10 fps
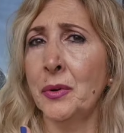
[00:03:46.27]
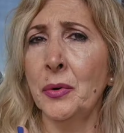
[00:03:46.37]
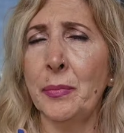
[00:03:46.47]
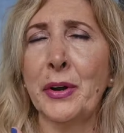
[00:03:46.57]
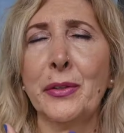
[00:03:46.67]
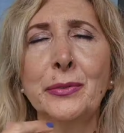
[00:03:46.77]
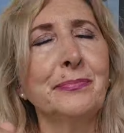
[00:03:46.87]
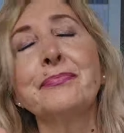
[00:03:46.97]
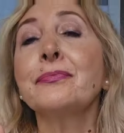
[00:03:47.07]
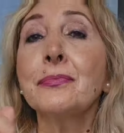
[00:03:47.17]
Uy, perdón.
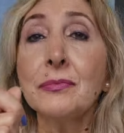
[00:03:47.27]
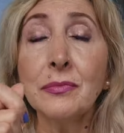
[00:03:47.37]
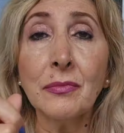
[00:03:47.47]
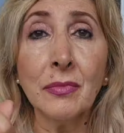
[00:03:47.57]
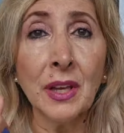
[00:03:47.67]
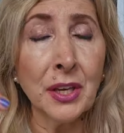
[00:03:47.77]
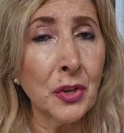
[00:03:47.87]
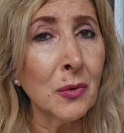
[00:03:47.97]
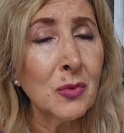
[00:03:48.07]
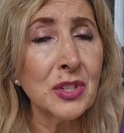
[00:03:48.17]
Y
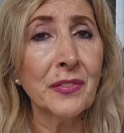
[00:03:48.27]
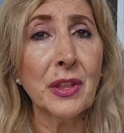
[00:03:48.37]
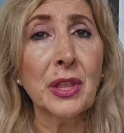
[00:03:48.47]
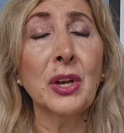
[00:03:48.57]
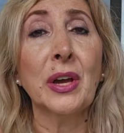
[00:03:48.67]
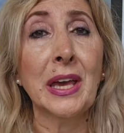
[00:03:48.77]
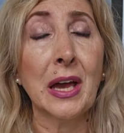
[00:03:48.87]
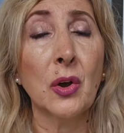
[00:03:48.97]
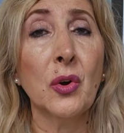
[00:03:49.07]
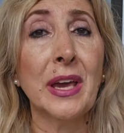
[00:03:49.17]
yo muchas veces lo que
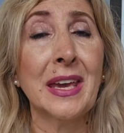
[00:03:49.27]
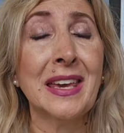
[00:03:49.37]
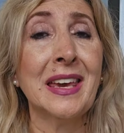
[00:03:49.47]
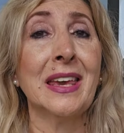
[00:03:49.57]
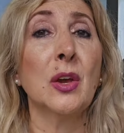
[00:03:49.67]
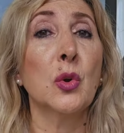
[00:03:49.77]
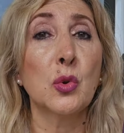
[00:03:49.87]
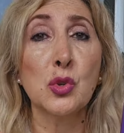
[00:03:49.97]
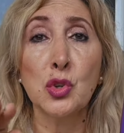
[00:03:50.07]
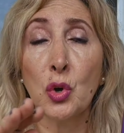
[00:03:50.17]
hago es que
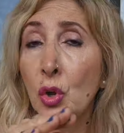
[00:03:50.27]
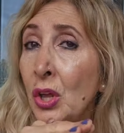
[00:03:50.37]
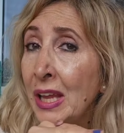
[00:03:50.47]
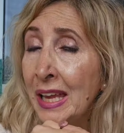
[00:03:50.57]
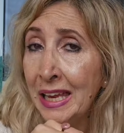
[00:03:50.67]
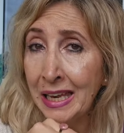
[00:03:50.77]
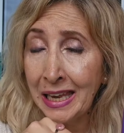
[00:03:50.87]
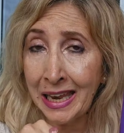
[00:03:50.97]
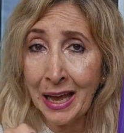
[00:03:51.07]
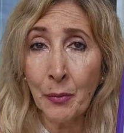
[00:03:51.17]
incluso
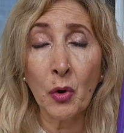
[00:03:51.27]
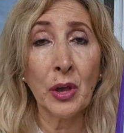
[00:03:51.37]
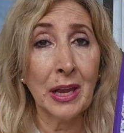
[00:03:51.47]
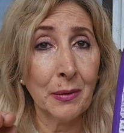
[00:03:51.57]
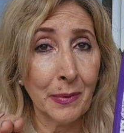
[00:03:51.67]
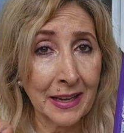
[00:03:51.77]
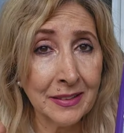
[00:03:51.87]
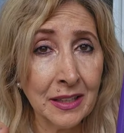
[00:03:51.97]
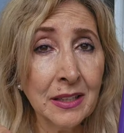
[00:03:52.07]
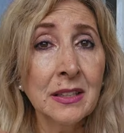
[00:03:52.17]
lavo el
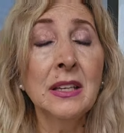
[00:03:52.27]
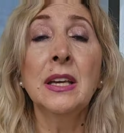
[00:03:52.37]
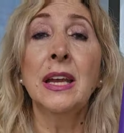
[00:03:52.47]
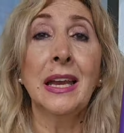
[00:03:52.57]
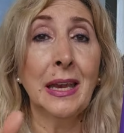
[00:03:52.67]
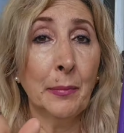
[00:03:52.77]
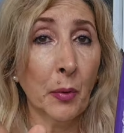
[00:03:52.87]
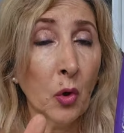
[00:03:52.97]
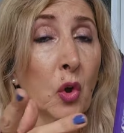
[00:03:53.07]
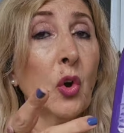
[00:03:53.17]
bate, le
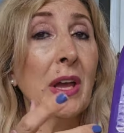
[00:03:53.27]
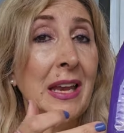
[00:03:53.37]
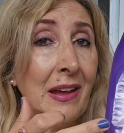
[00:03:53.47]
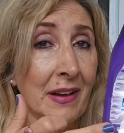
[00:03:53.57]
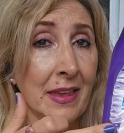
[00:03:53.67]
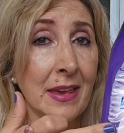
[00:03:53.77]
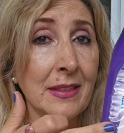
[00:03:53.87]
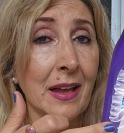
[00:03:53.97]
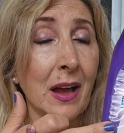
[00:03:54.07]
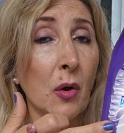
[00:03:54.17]
pongo en la
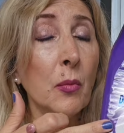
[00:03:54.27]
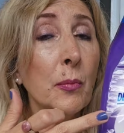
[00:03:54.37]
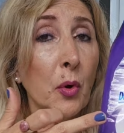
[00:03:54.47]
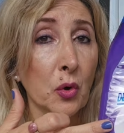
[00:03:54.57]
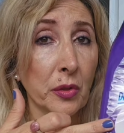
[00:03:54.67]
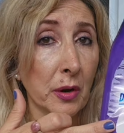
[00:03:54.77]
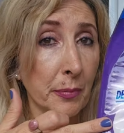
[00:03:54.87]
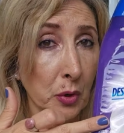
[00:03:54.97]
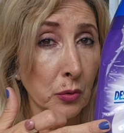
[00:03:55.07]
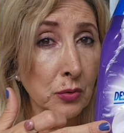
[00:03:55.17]
valleta un poco del
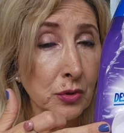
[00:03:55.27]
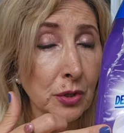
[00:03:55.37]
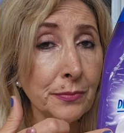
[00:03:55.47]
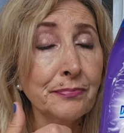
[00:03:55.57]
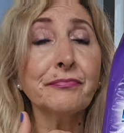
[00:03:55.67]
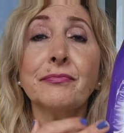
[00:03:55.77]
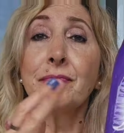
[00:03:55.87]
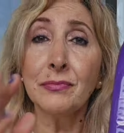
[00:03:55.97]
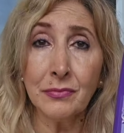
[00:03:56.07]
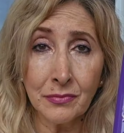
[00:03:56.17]
producto
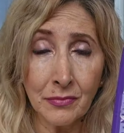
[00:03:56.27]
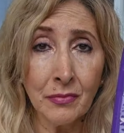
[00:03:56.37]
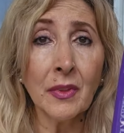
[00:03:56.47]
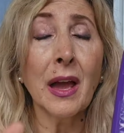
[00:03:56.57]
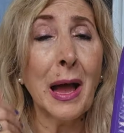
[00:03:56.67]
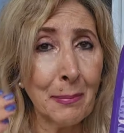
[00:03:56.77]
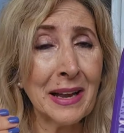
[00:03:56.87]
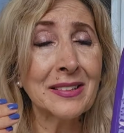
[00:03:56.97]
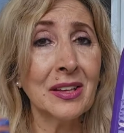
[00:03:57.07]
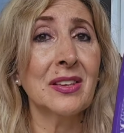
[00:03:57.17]

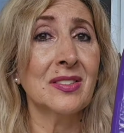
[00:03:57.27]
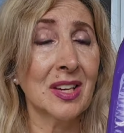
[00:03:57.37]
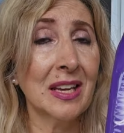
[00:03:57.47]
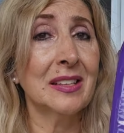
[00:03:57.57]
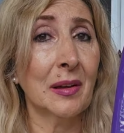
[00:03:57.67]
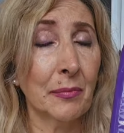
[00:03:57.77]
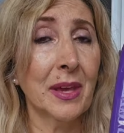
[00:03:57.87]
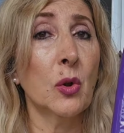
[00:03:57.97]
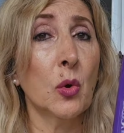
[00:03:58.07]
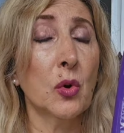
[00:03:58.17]
aparte de echarle
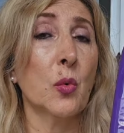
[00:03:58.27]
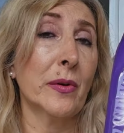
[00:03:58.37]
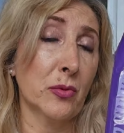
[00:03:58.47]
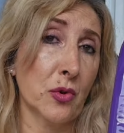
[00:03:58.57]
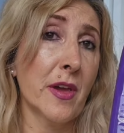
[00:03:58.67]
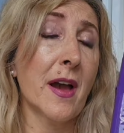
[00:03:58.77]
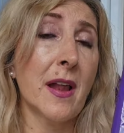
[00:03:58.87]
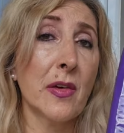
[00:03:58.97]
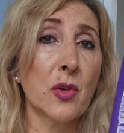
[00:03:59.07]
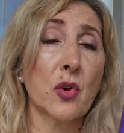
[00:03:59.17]
también luego cuanto ya
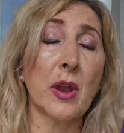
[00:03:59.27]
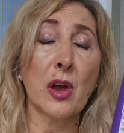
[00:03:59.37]
le doy con las